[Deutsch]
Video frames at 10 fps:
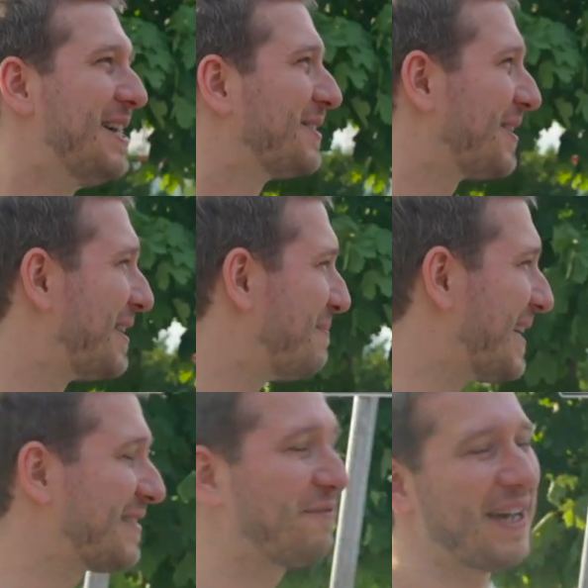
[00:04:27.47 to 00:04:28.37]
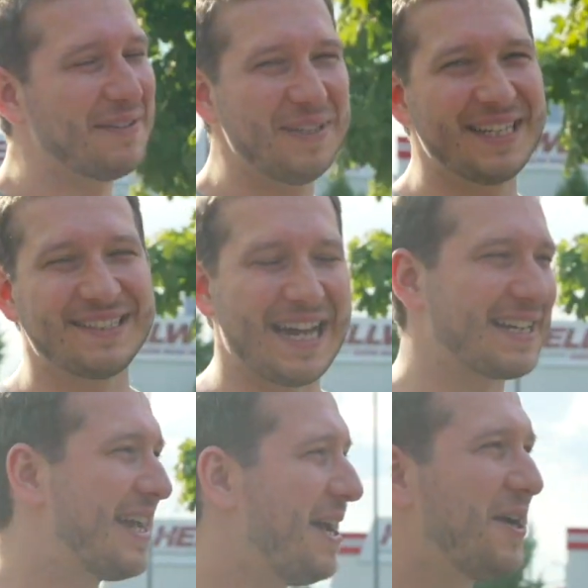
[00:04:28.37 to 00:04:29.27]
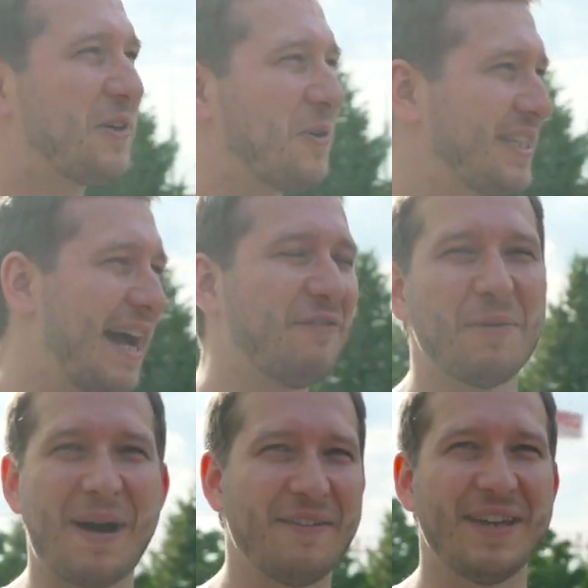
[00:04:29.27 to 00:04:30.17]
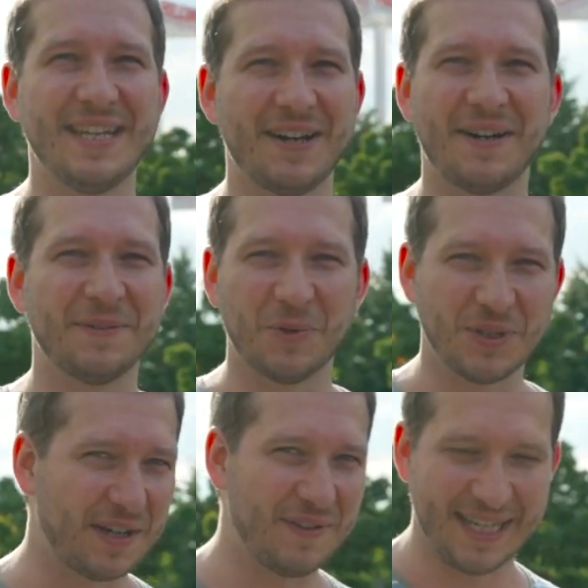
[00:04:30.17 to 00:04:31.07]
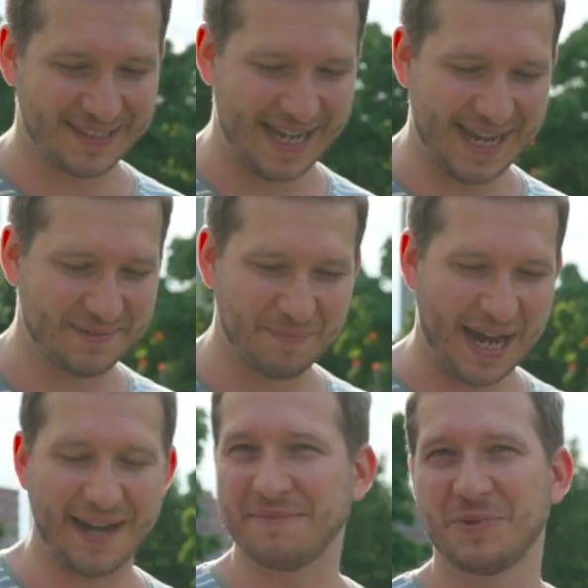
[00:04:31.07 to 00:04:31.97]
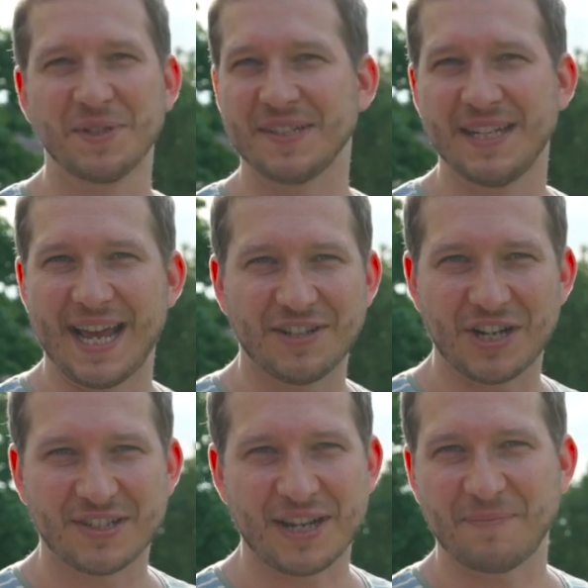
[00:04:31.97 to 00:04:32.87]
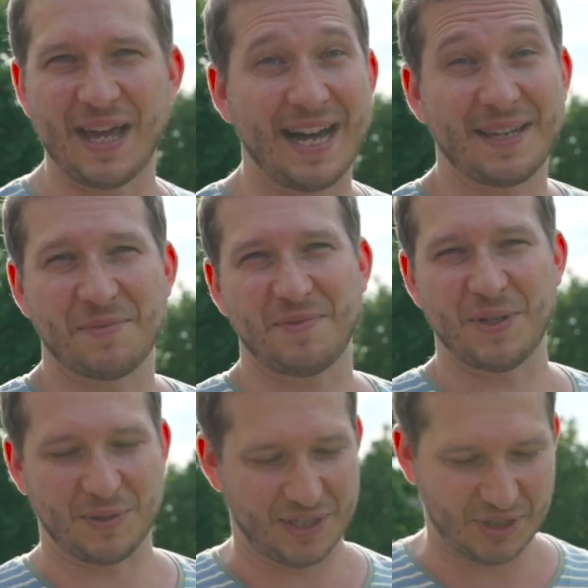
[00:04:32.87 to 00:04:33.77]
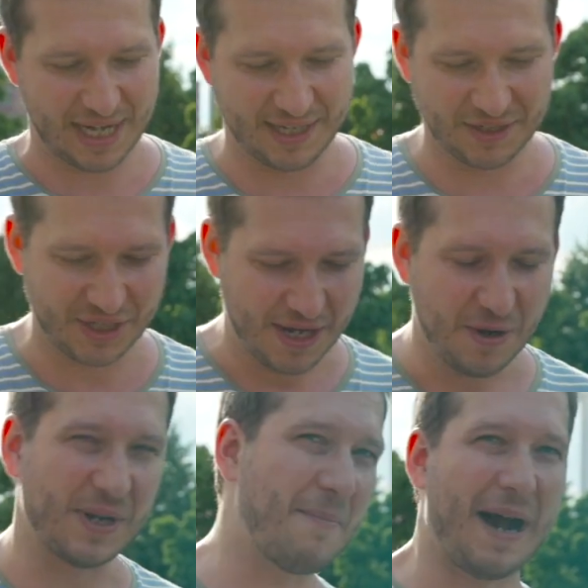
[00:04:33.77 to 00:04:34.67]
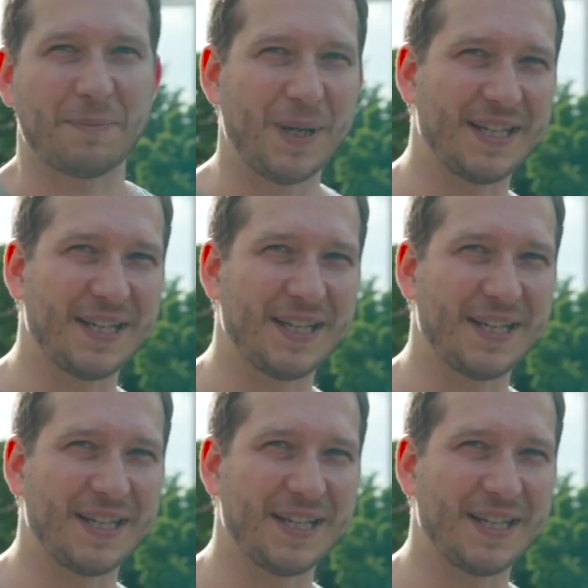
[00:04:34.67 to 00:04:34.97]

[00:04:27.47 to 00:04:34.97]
sondern im besten Falle, wie gesagt, guckt ihr einfach mal, wenn ihr unterwegs seid, mal kurz in der Encharge-App nach, gibt es wieder irgendeine Challenge. Und dann macht man